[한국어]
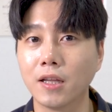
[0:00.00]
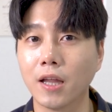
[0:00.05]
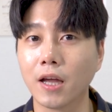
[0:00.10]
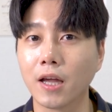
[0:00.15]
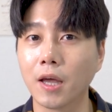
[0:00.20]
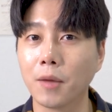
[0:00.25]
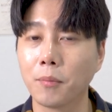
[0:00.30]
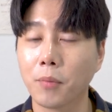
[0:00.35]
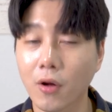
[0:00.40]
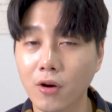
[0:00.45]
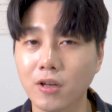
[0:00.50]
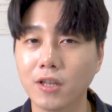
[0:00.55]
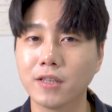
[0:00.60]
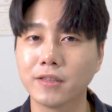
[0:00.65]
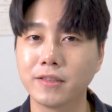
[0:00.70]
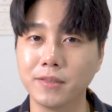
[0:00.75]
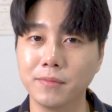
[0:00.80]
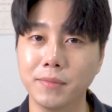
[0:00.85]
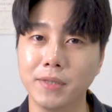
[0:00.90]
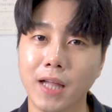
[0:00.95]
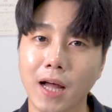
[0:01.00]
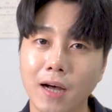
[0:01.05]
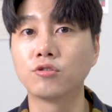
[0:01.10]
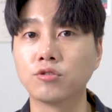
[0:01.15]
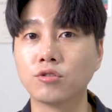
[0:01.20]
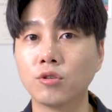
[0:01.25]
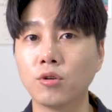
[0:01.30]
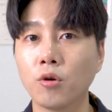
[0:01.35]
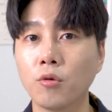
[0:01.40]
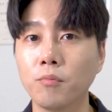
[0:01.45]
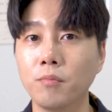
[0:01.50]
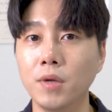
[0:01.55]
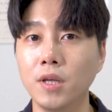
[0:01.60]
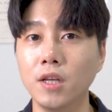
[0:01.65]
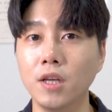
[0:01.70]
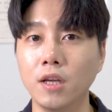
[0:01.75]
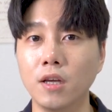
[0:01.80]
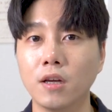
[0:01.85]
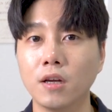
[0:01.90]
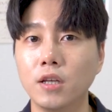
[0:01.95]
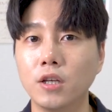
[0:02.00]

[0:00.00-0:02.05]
되게 편리했습니다 구글 홈 미니